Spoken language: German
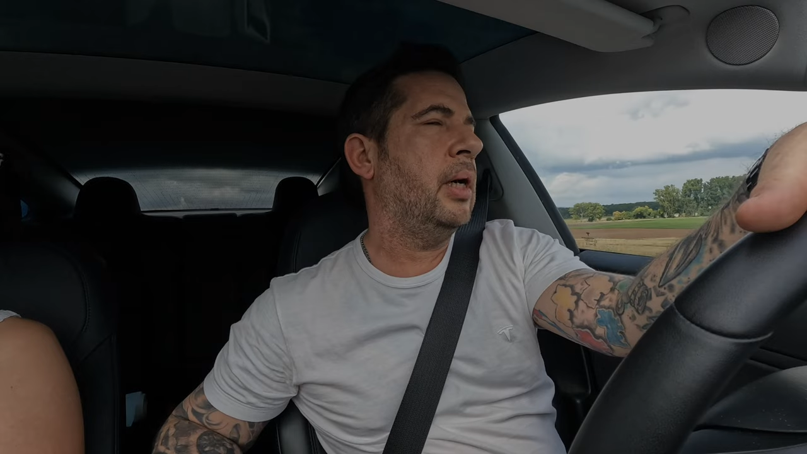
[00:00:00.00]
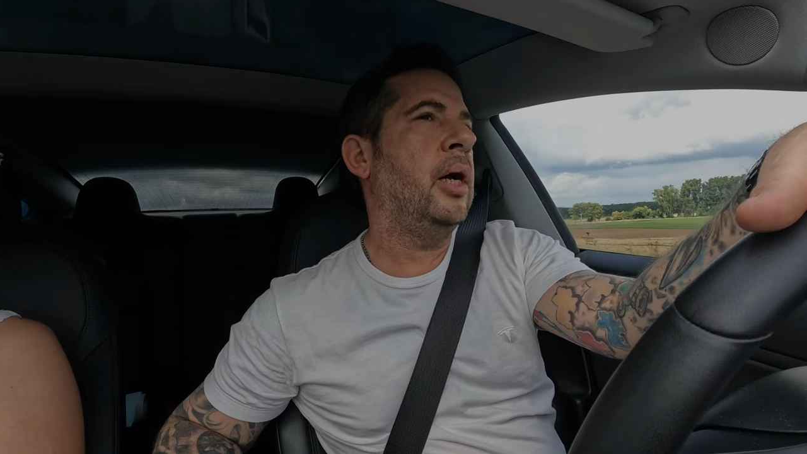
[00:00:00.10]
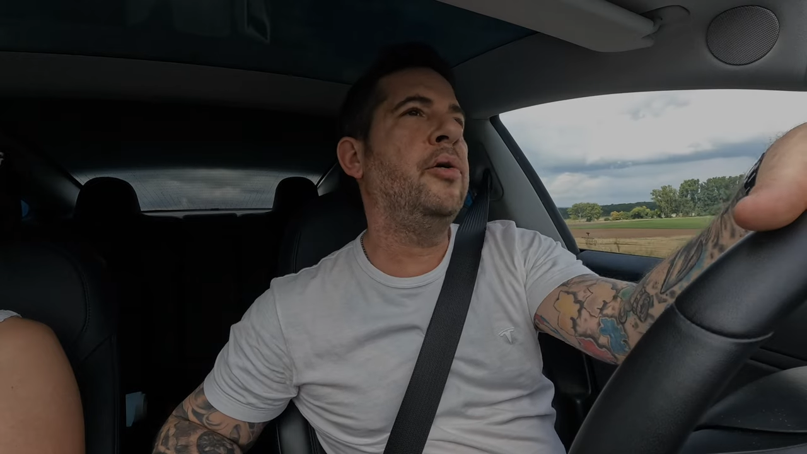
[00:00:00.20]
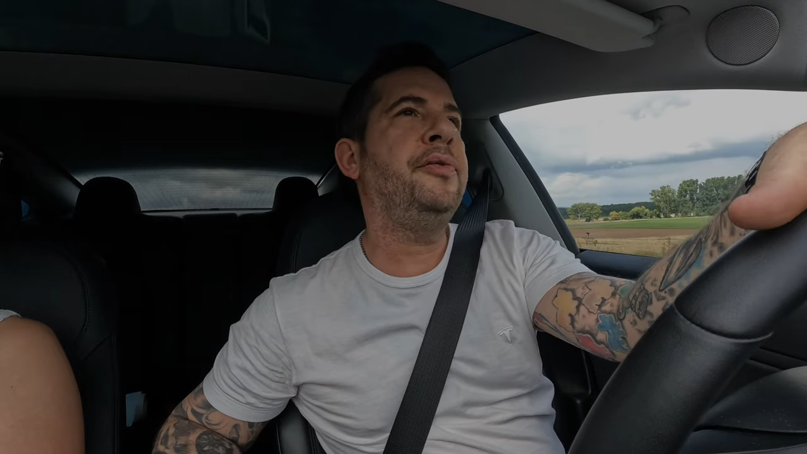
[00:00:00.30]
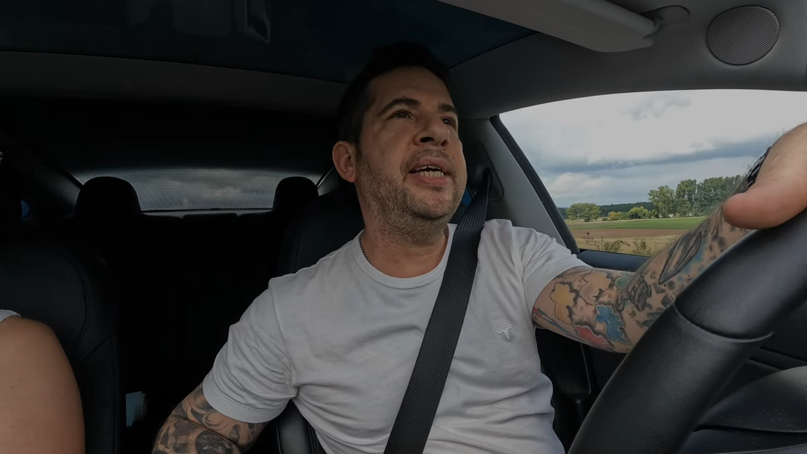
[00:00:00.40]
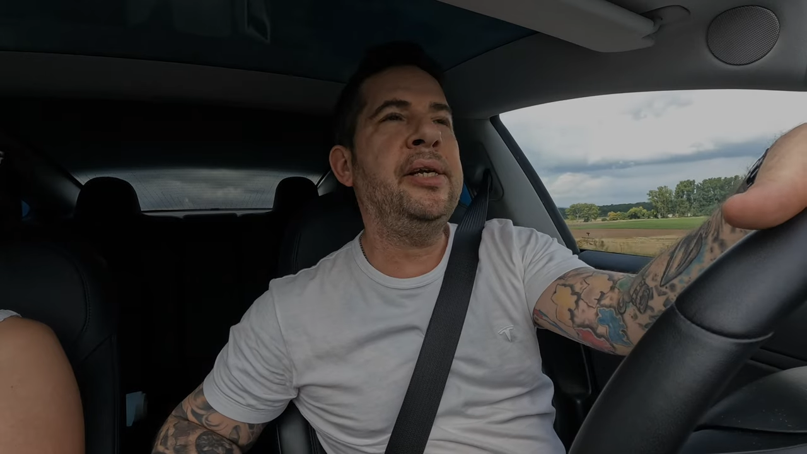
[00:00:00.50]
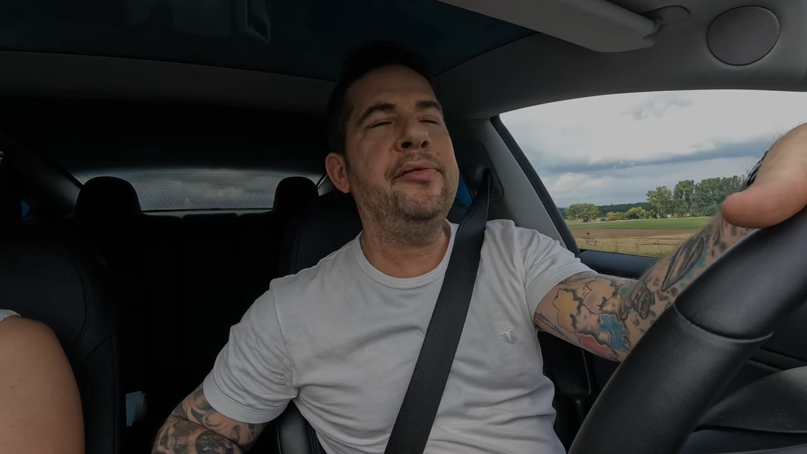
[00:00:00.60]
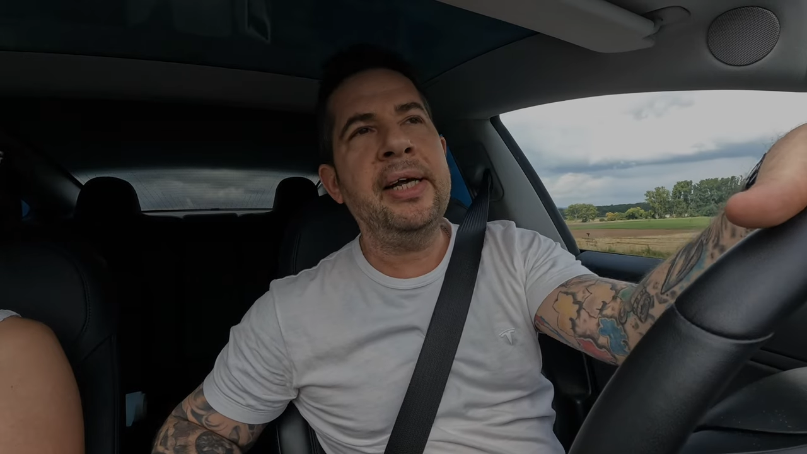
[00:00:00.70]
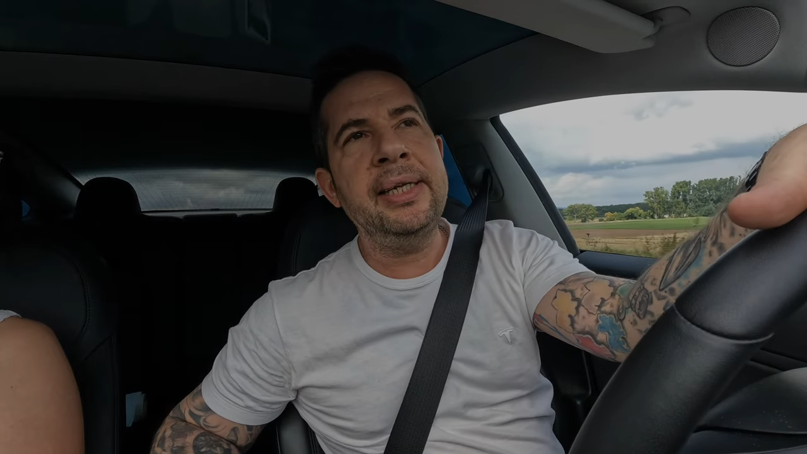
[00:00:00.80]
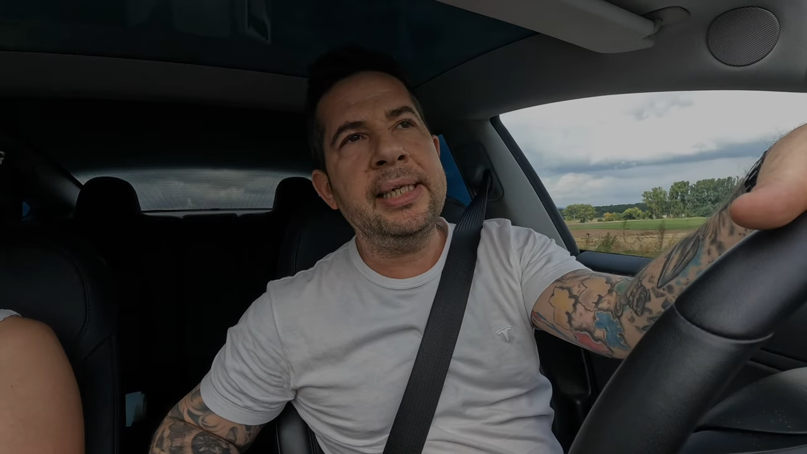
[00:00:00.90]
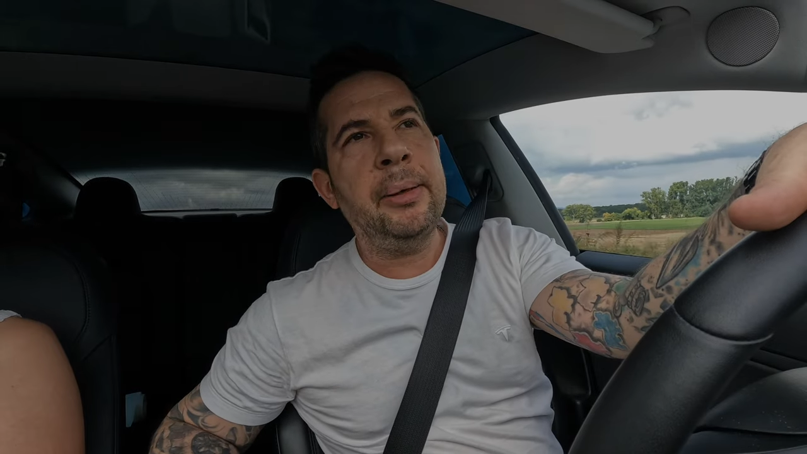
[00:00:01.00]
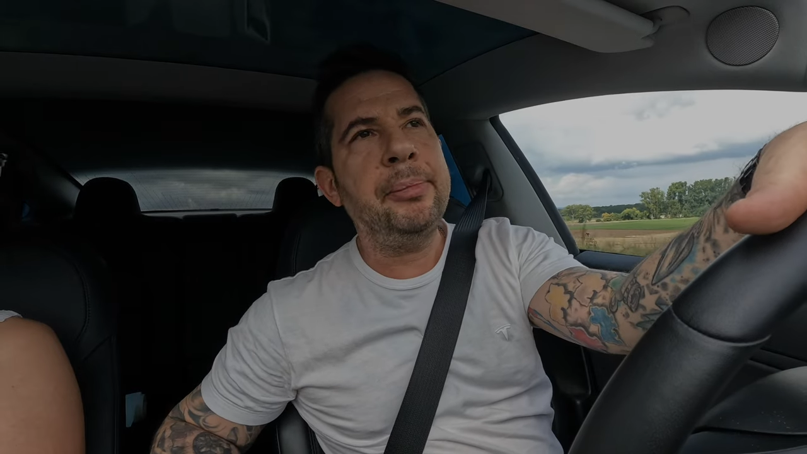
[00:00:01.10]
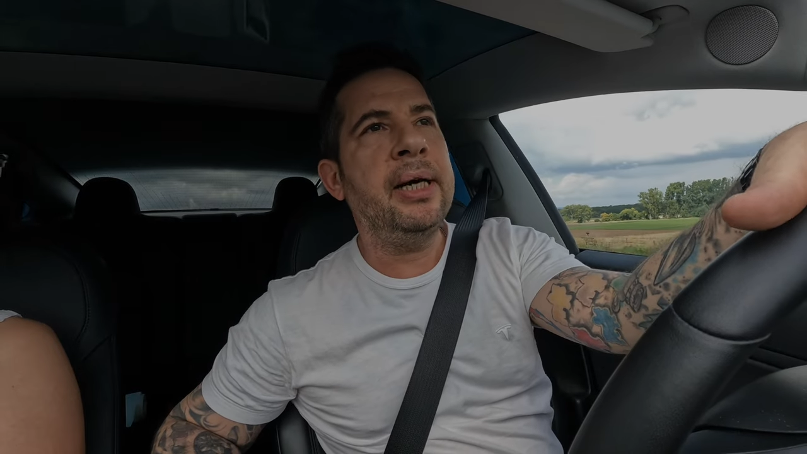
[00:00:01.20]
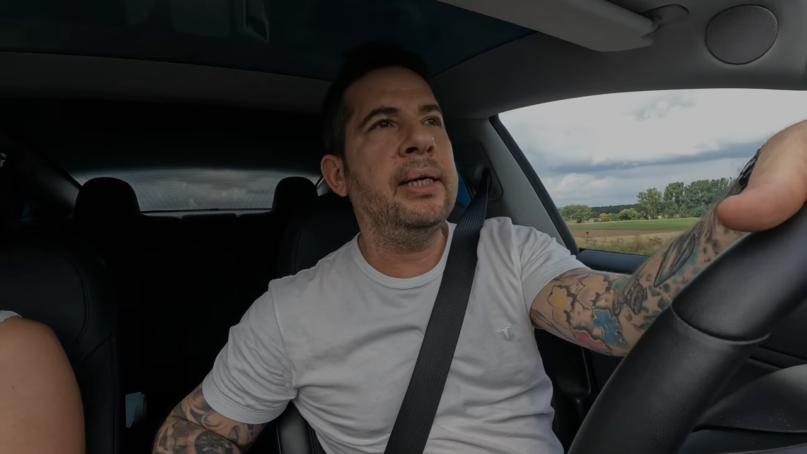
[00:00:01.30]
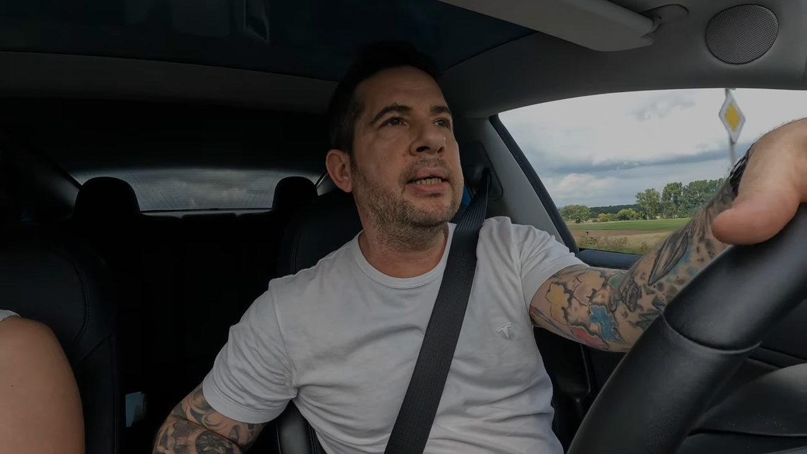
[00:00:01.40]
Auf jeden Fall, ich habe
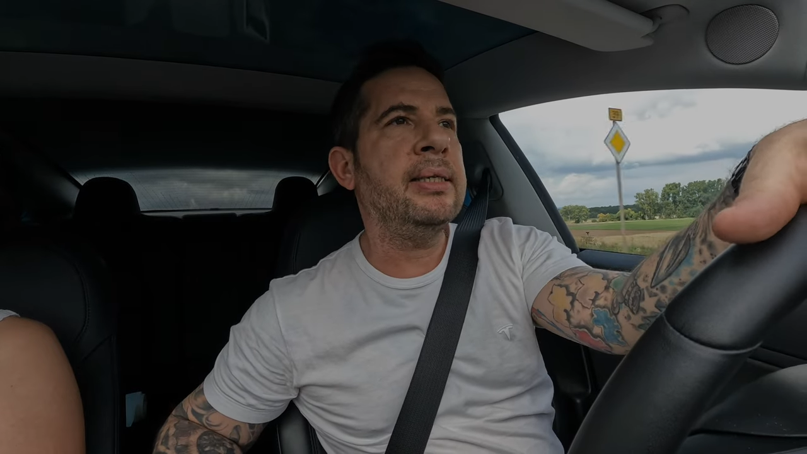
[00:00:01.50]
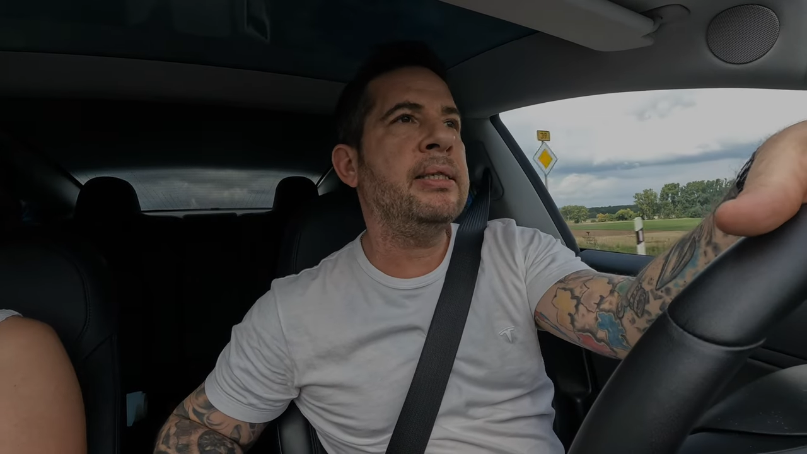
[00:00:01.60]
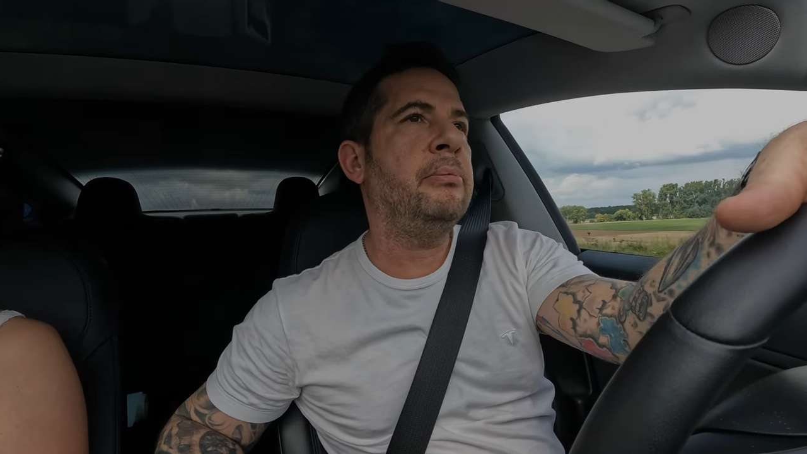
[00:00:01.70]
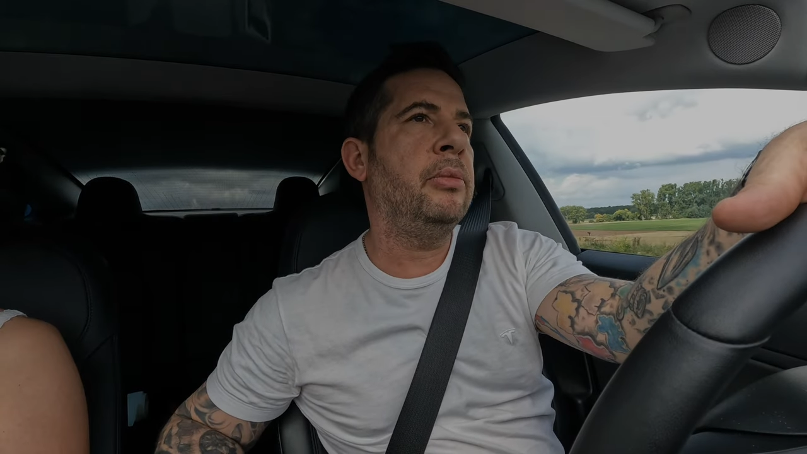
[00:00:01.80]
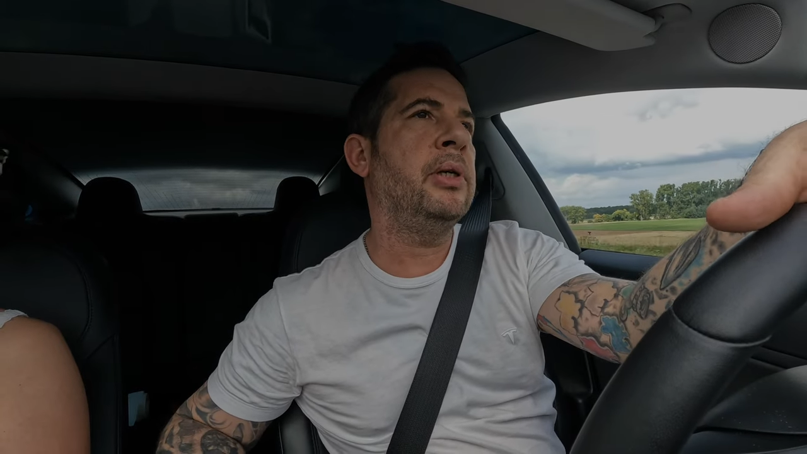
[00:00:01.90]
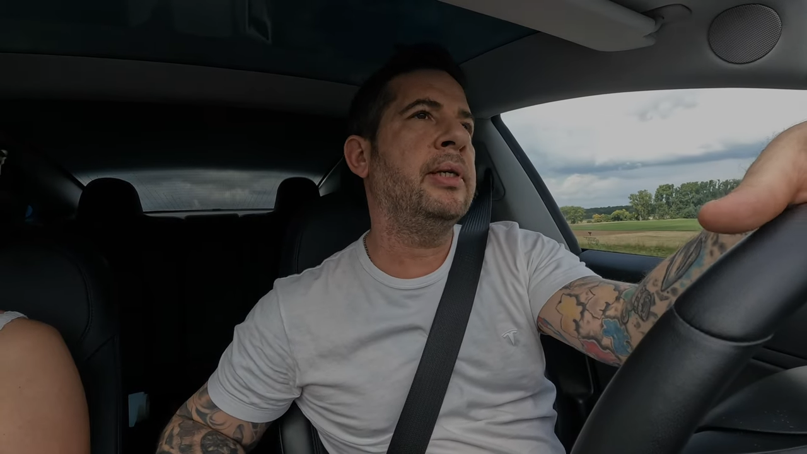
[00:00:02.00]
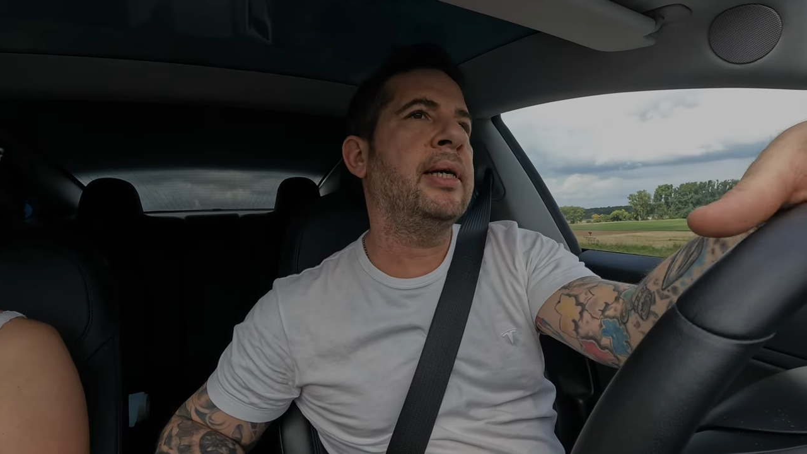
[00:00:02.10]
ja das Model